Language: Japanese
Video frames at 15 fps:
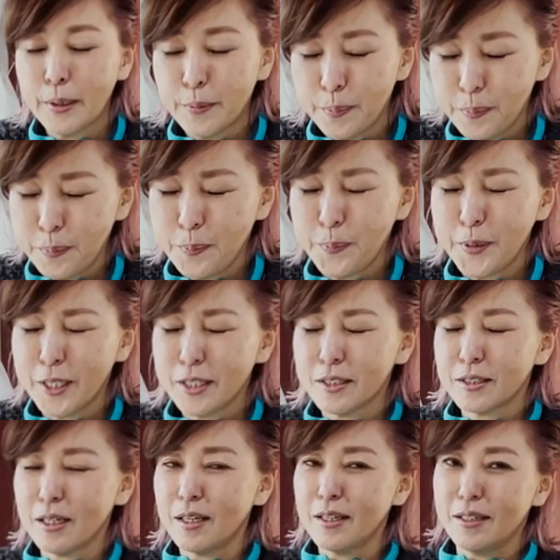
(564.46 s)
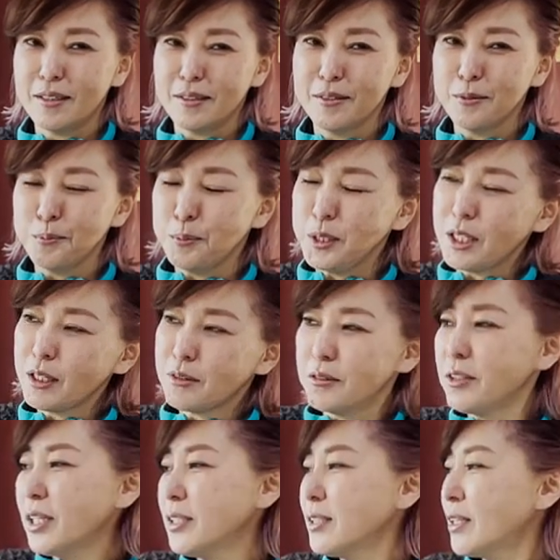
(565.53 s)
い、皆さん見て
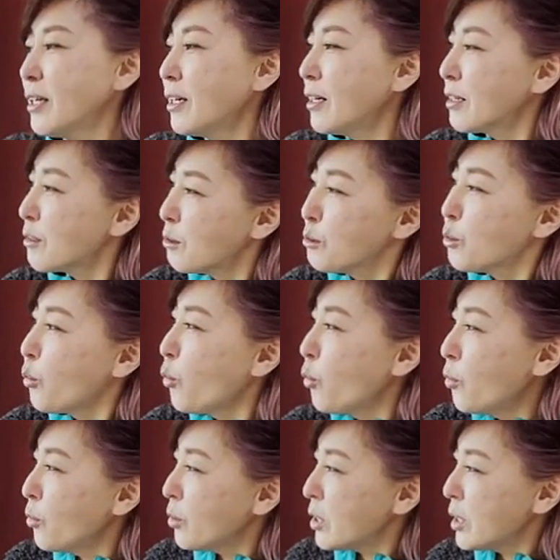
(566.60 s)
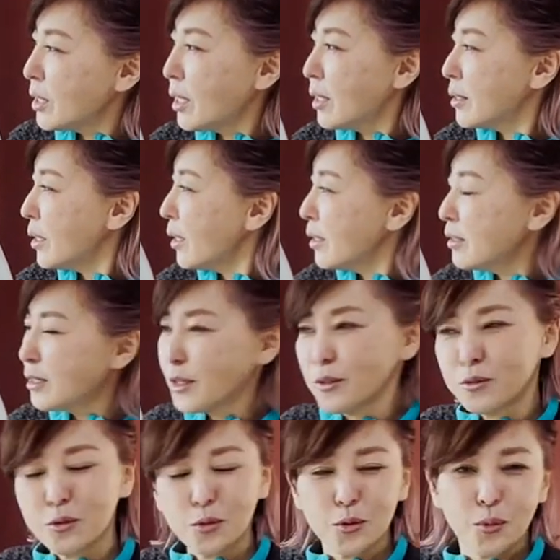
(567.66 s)
ください。この大きな
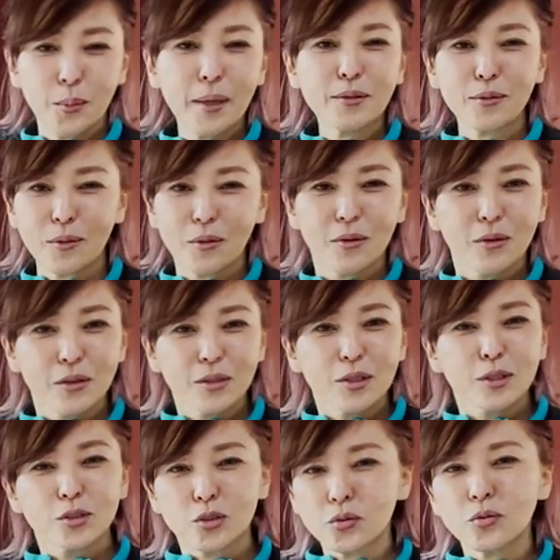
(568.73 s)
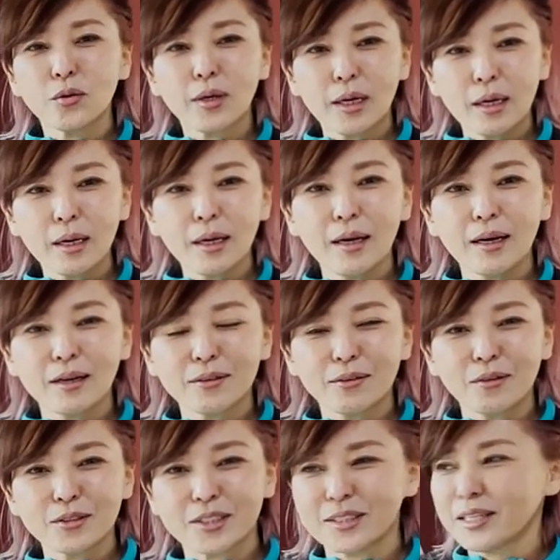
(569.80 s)
ダイネットの窓、外から
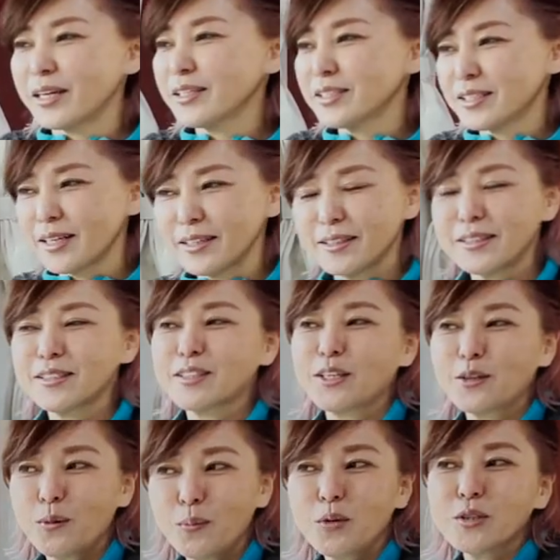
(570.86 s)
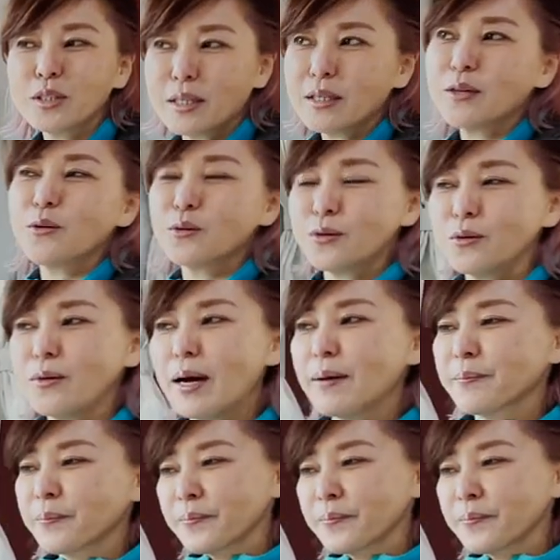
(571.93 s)
お伝えしたんですけども、先ほどは